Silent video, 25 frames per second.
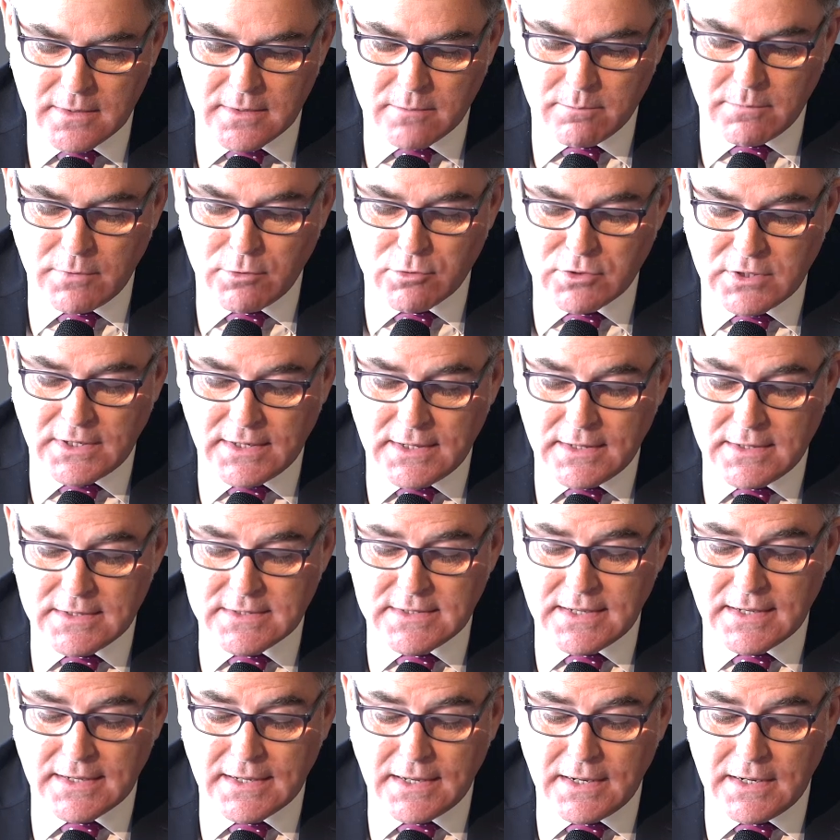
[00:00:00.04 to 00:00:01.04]
Me gustaría
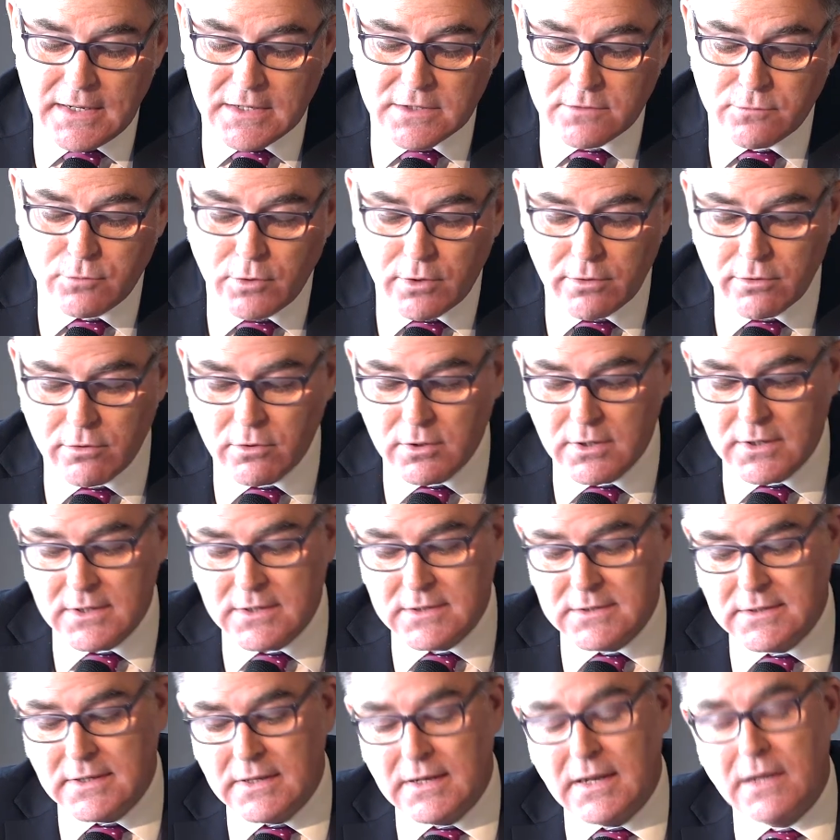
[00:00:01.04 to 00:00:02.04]
destacar el esfuerzo que
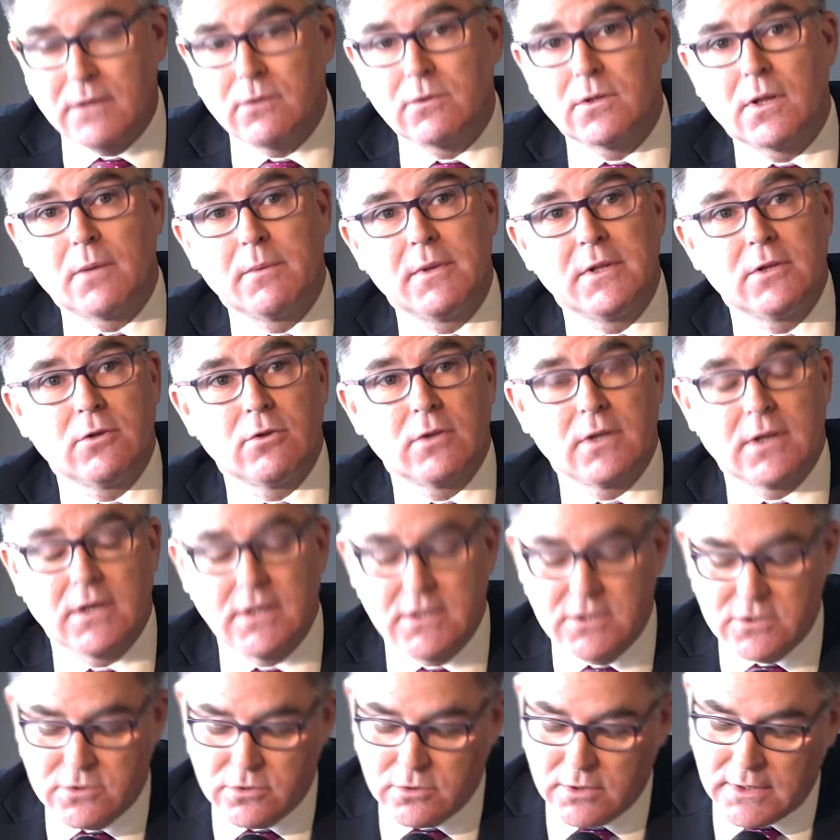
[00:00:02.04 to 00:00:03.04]
desde el Ayuntamiento de
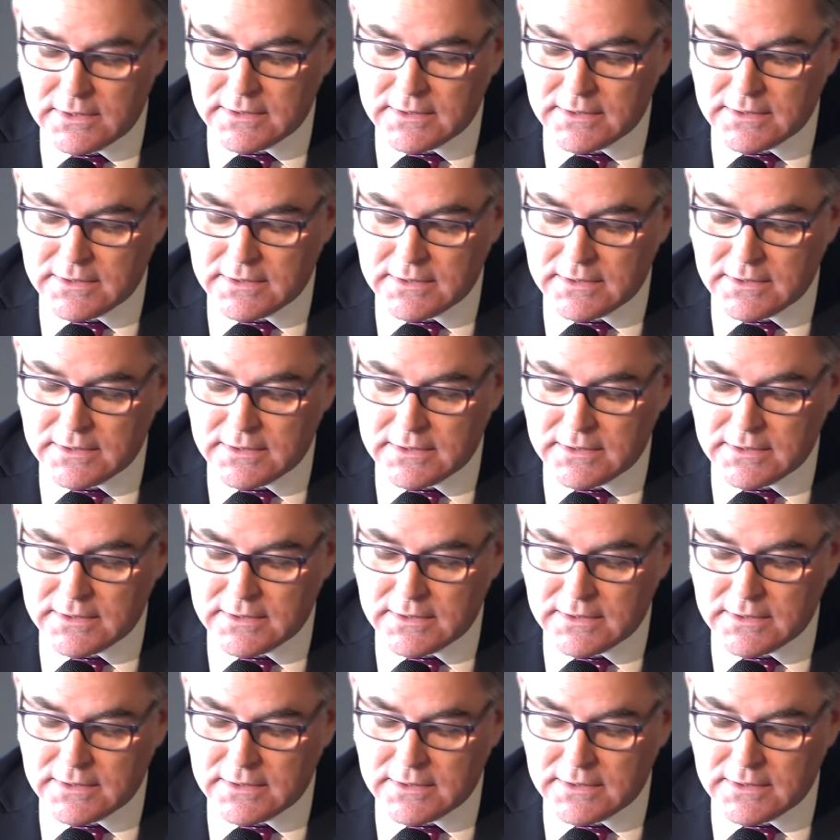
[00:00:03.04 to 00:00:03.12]
Guecho,